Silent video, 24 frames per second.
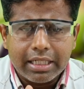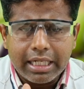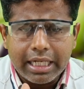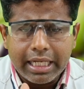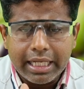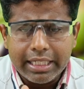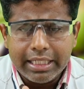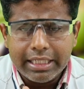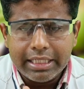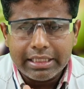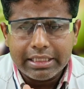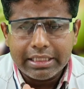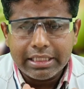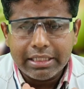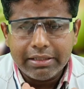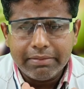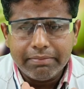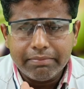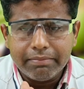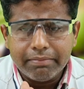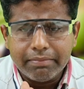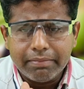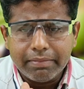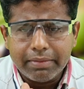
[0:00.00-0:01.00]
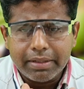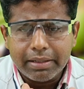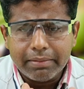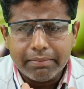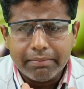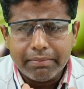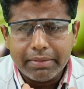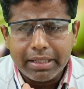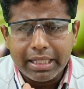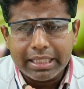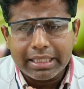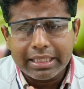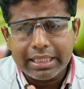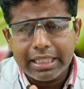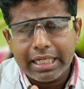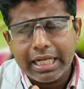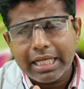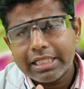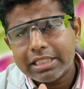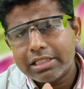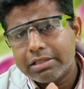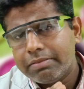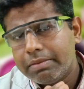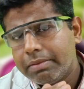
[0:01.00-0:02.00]
खनिज की
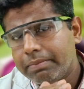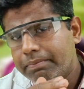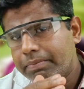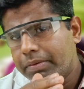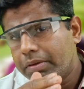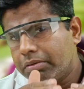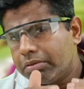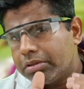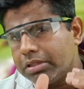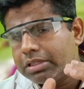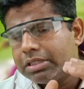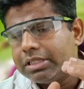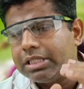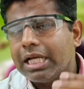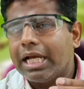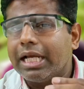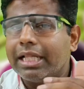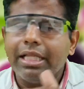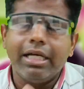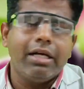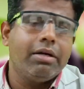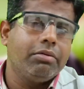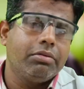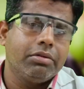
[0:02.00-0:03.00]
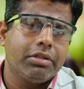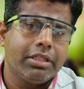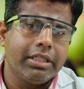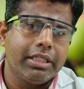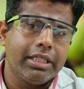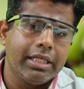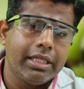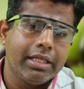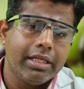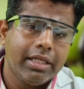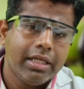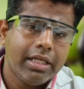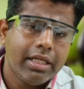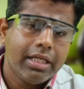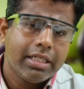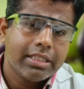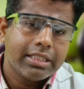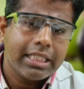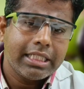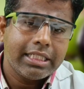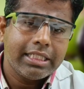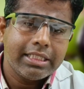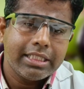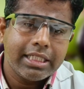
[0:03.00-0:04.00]
मात्रा इसमें बहुत ज़्यादा होती है
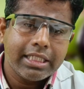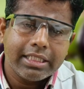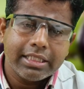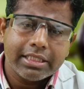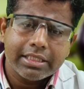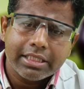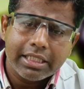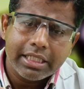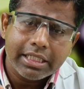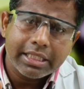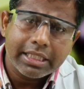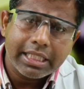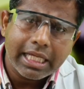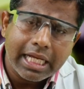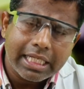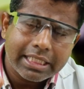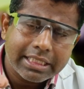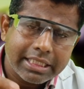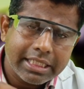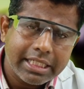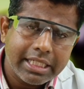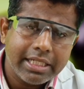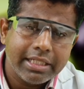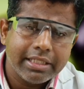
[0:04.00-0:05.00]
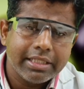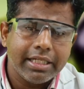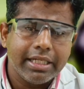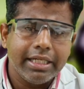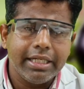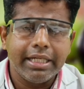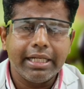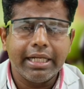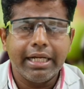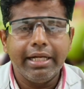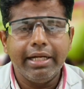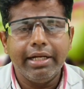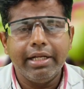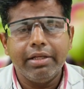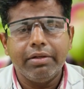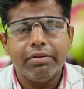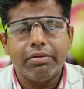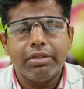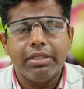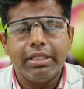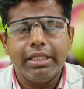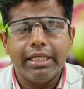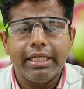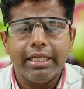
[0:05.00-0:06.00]
साथ ही साथ इसकी तासीर इतनी ठंडी
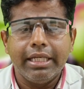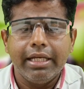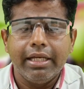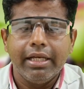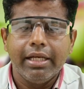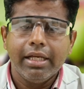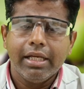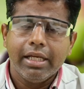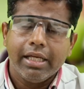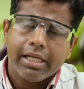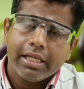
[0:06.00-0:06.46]
होती है